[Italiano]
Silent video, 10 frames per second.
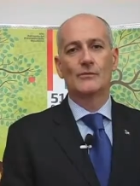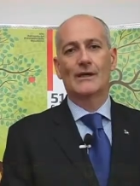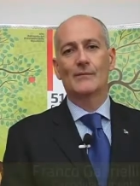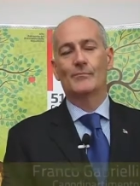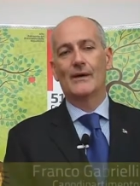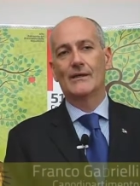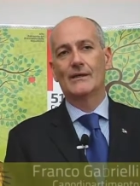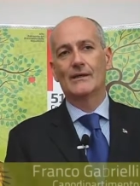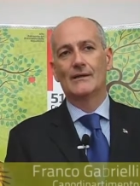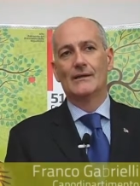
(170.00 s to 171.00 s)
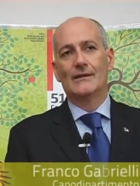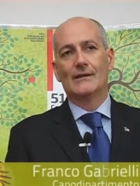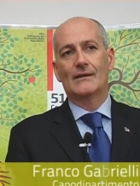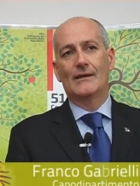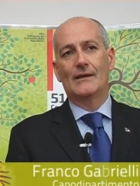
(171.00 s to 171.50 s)
una campagna
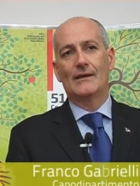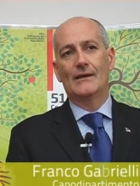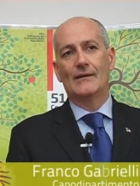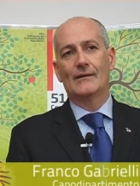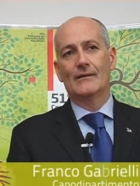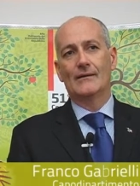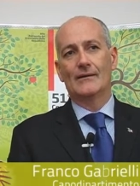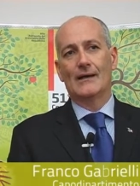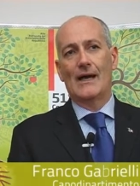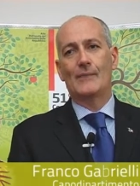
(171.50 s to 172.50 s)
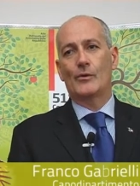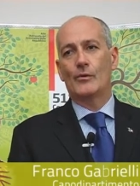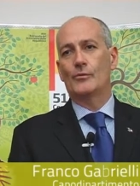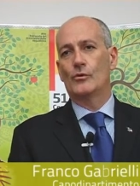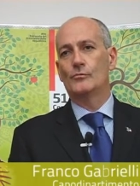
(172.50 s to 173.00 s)
che eh, ha
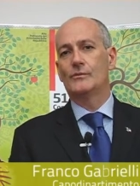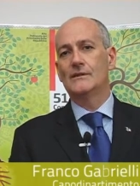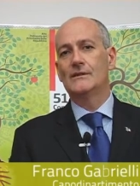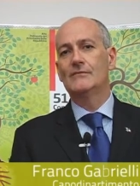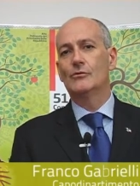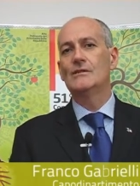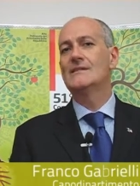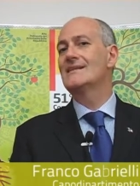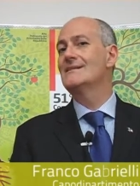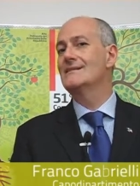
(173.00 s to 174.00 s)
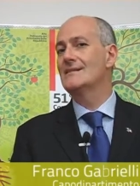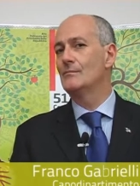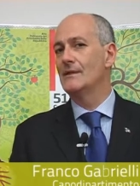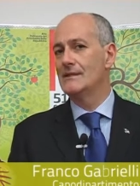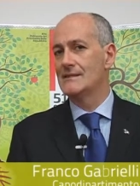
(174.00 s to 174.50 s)
proprio l'obiettivo di
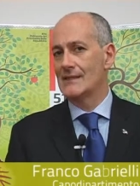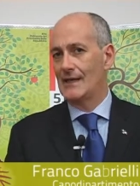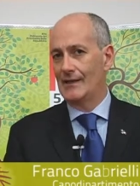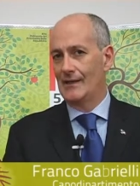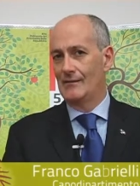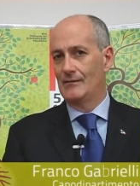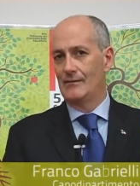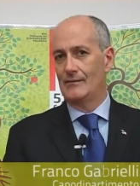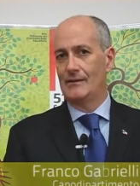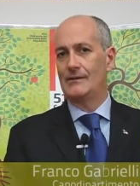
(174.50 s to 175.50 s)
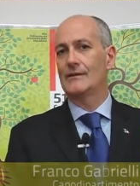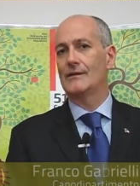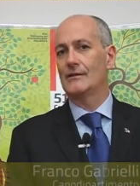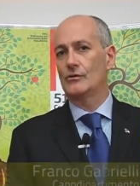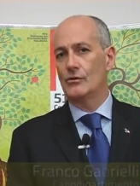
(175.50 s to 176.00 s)
sensibilizzare i
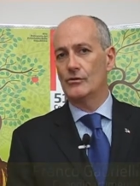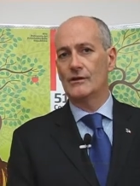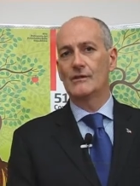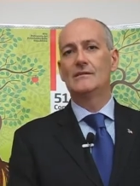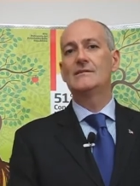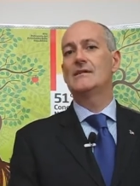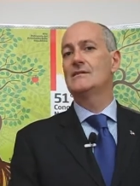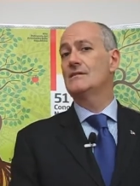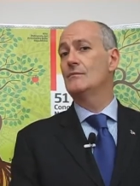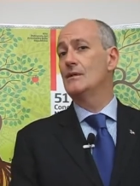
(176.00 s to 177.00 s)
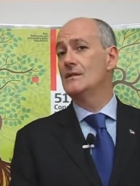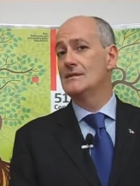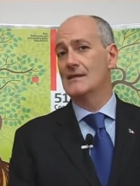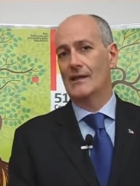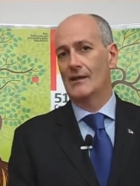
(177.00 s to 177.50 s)
territori e di
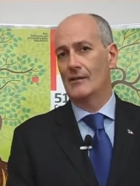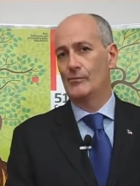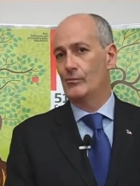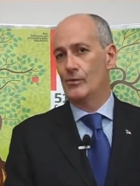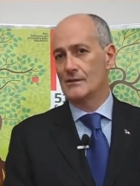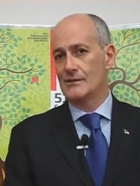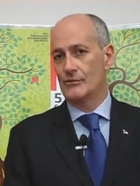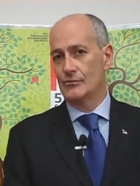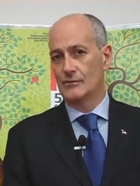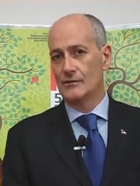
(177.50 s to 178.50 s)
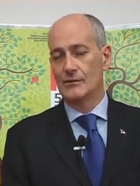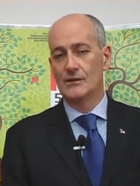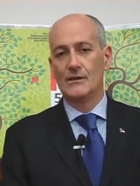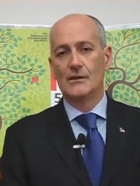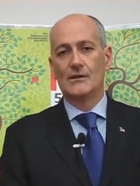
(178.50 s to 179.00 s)
sensibilizzare le popolazioni.
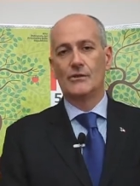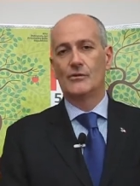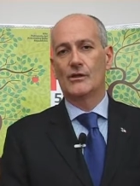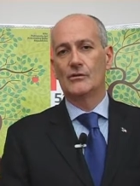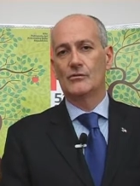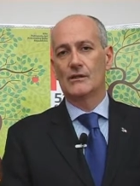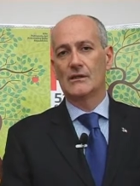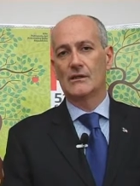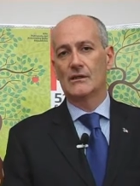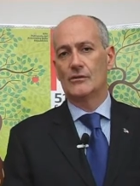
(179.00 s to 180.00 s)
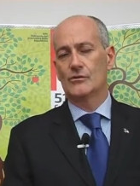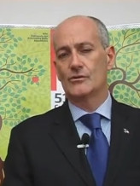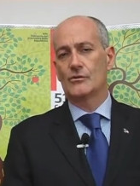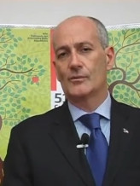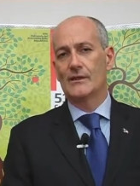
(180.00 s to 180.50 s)
Io credo che il
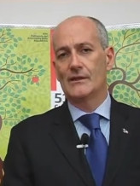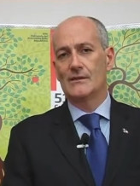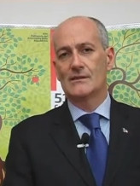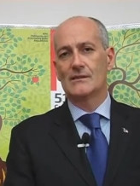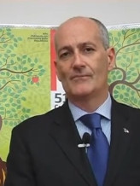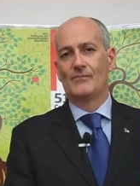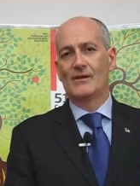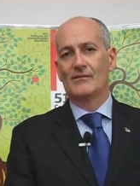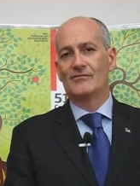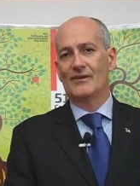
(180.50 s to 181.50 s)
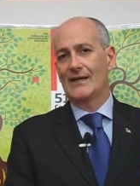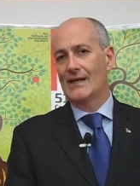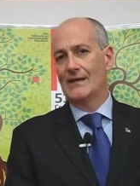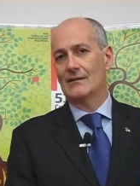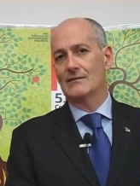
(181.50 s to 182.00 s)
nostro Paese
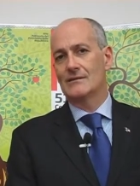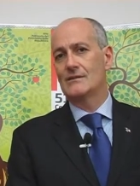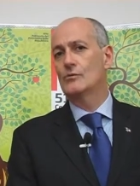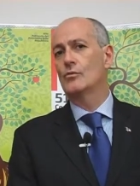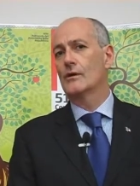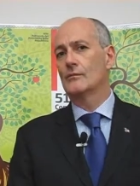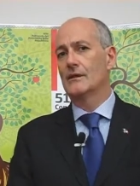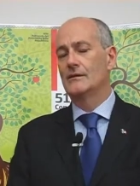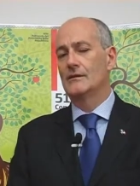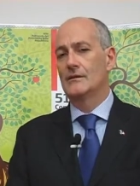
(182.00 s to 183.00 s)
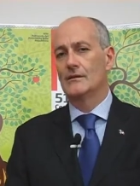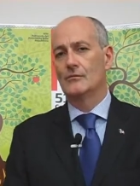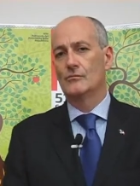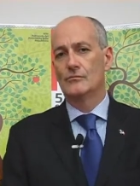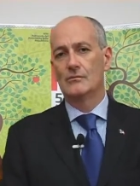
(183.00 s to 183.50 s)
farà
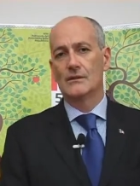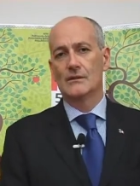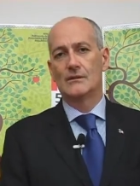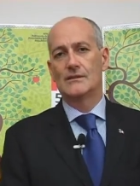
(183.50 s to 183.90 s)
sicuramente un